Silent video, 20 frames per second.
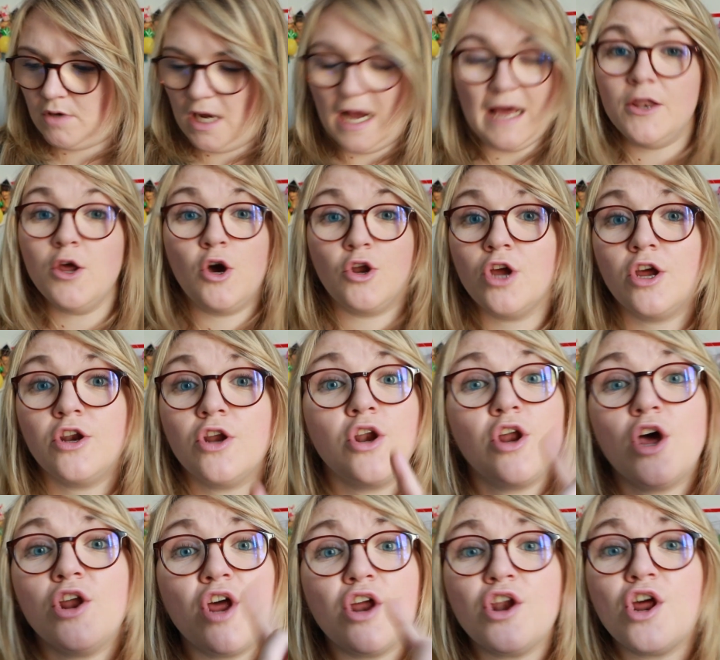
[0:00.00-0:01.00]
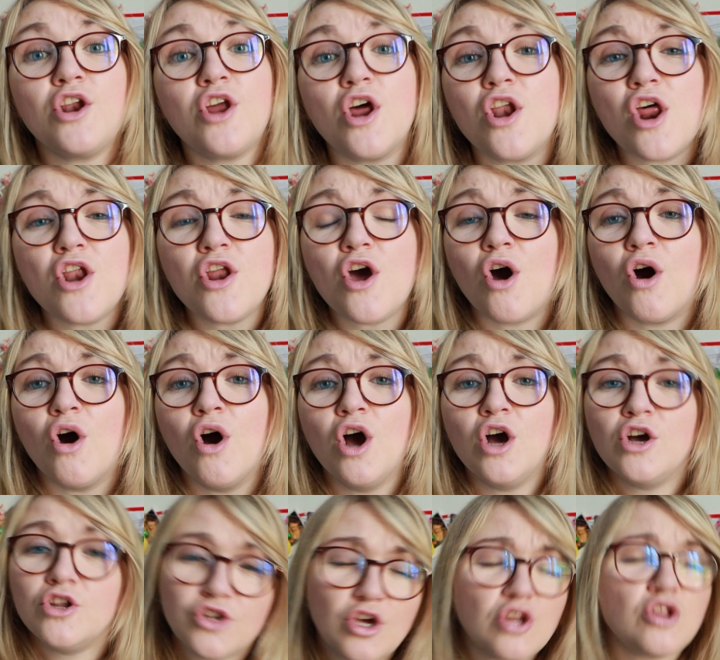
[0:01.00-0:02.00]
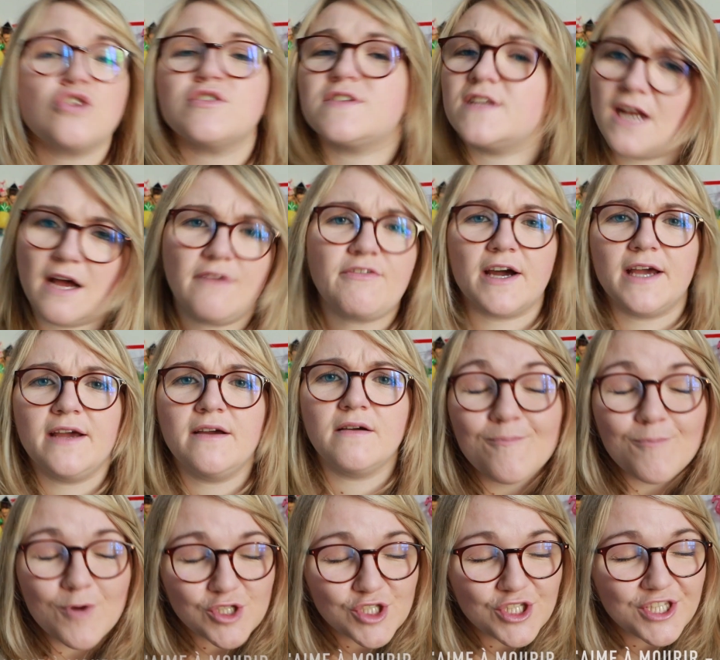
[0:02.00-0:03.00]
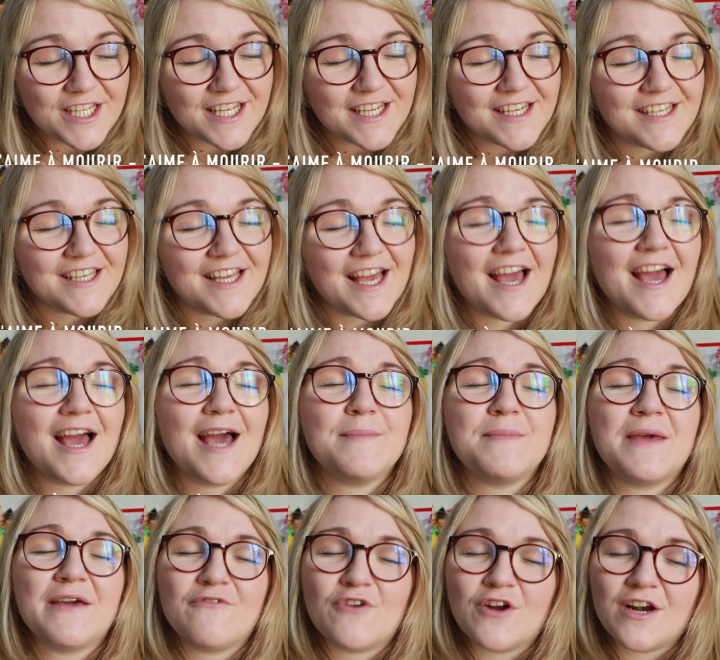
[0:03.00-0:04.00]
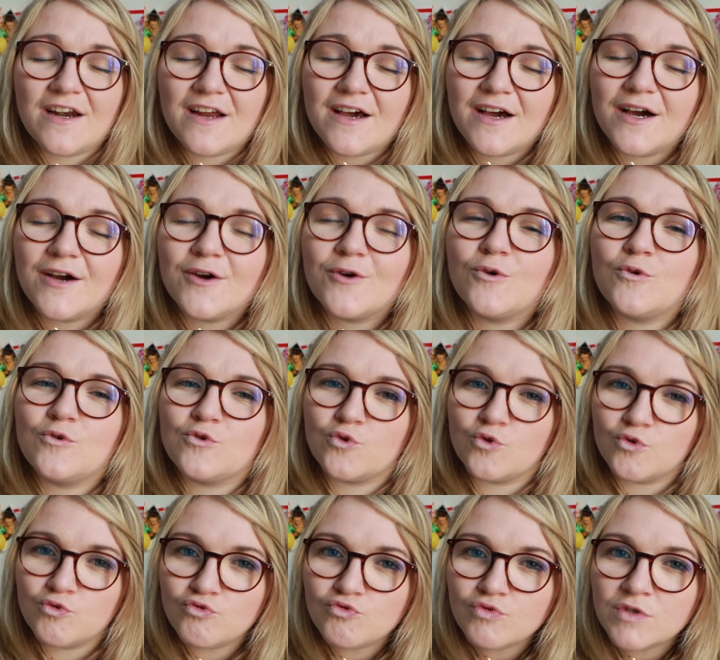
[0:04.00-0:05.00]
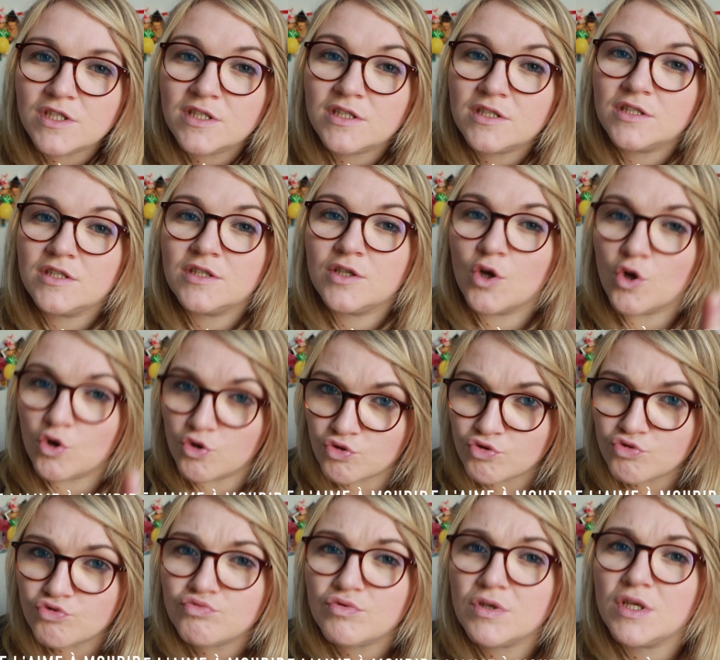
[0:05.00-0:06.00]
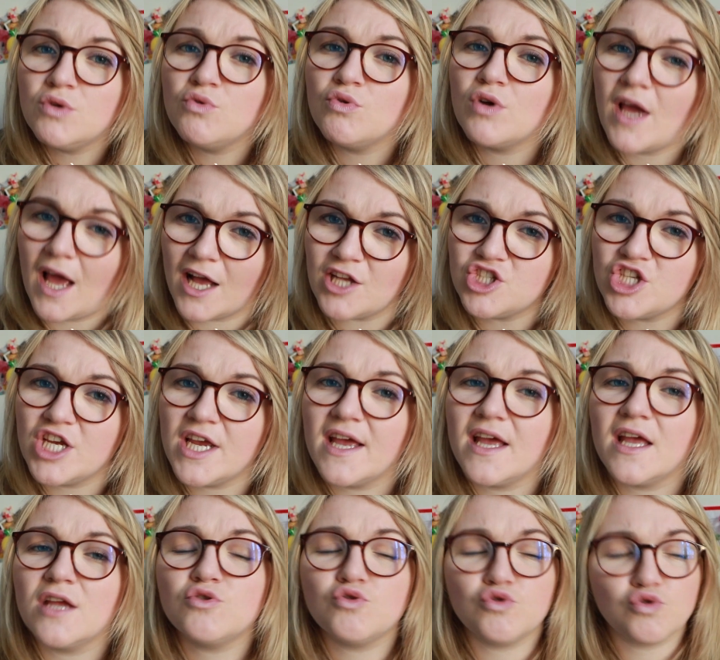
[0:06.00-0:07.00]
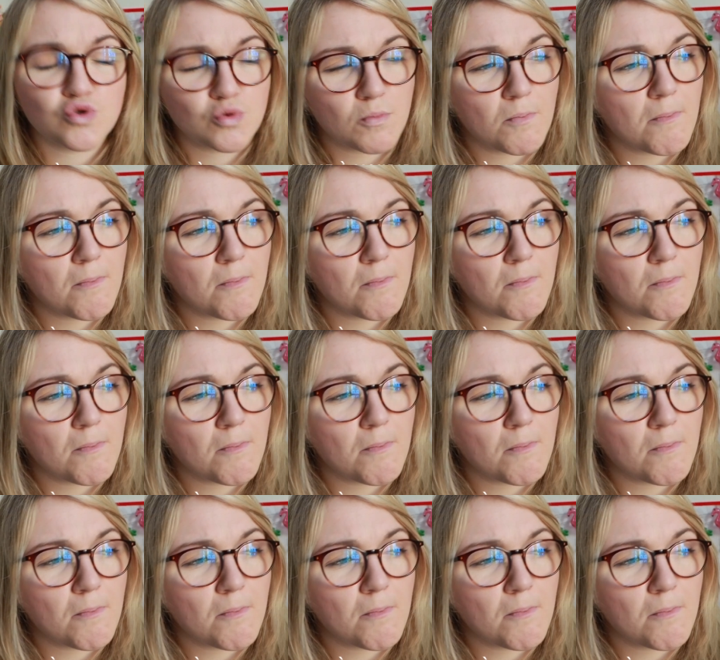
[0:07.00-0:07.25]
Ah non, non, non, non, non, non, non, non, non, non, non, c'est la vraie. Je n'étais rien et voilà qu'aujourd'hui, je suis le gardien du